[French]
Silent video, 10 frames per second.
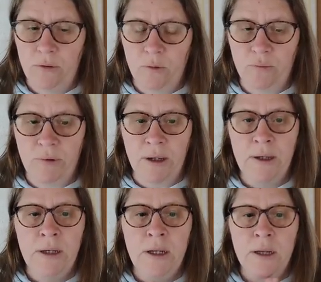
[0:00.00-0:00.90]
dans ce bouquin,
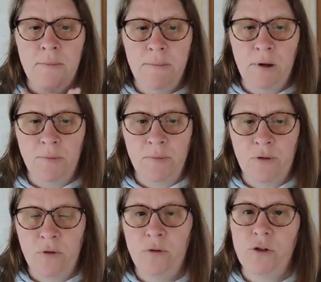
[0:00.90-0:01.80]
mais en même
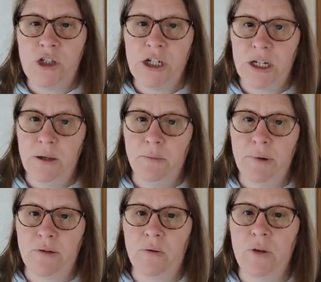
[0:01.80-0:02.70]
temps j'ai ri,
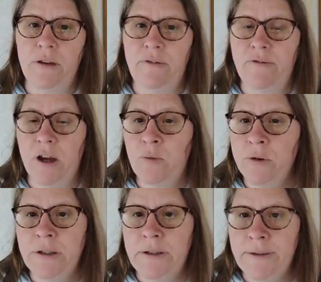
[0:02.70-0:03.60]
parce qu'il y avait
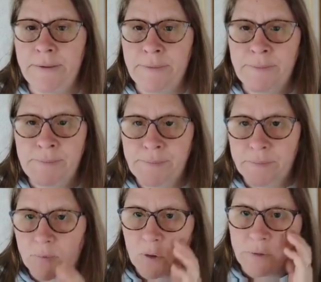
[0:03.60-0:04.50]
vraiment des. Euh,
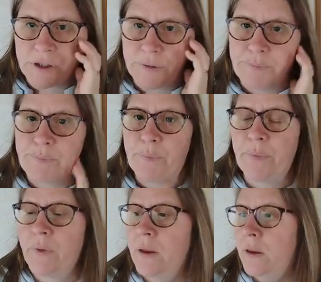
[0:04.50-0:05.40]
comment dire
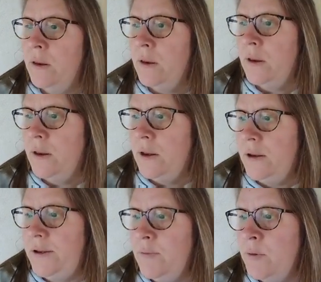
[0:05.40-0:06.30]

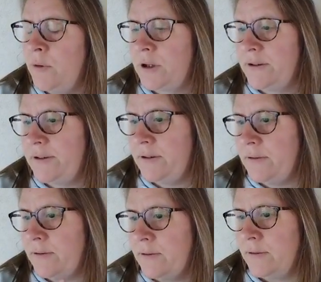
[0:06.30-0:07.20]
Des moments qui étaient.
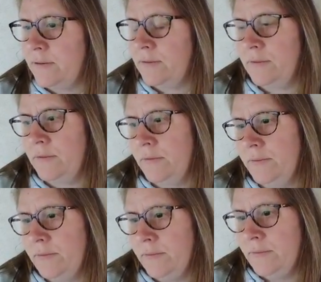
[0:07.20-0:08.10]

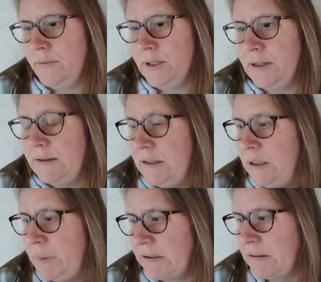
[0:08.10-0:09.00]
qui étaient
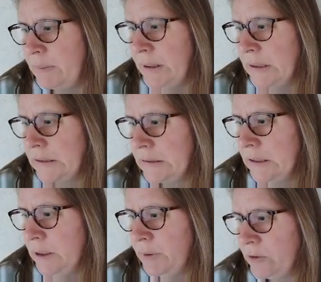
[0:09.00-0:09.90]
hyper sympas, qui
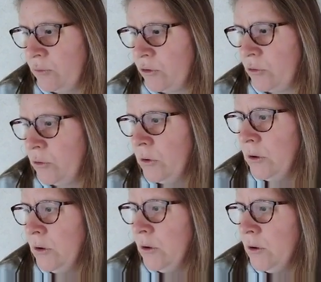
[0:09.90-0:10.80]
étaient hyper touchants.
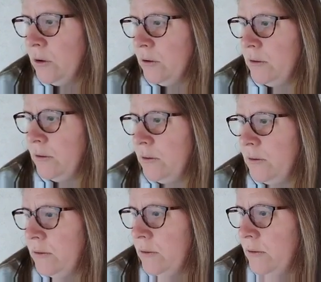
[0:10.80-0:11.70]

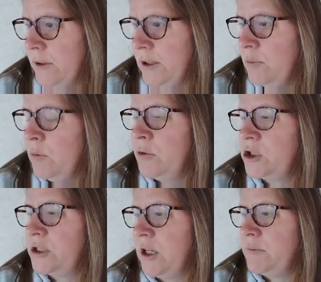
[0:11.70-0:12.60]
Il y a des moments où
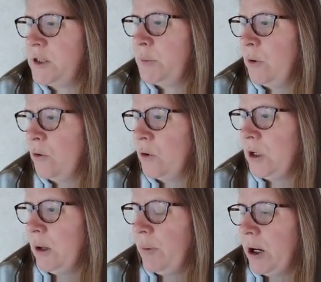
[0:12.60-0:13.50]
j'étais un petit peu en
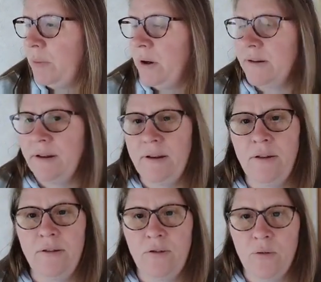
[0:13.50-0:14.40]
colère par rapport à
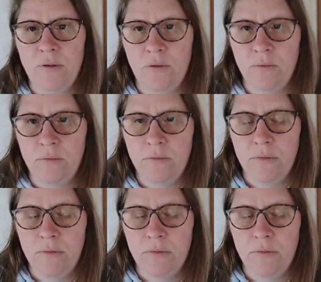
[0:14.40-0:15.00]
certaines situations